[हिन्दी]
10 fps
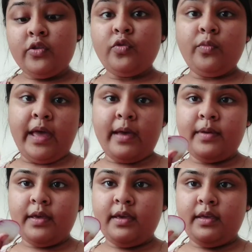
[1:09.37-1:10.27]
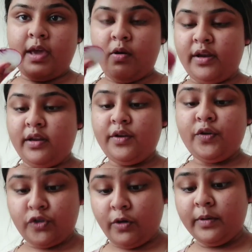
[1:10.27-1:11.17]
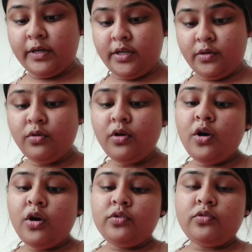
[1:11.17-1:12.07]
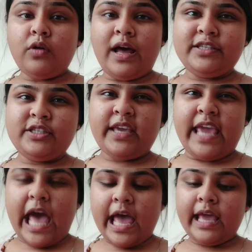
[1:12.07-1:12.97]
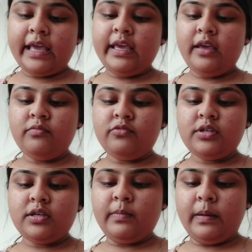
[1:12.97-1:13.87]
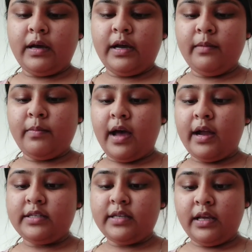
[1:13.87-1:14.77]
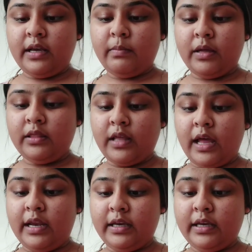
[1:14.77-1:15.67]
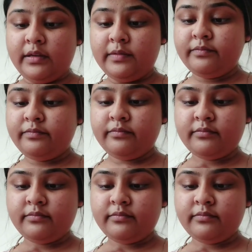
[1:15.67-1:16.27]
तो मैं अभी ये ऑनियन को चॉप कर रही हूँ तो आज क्या है कि मुझे कहीं बाहर जाने का मन था लेकिन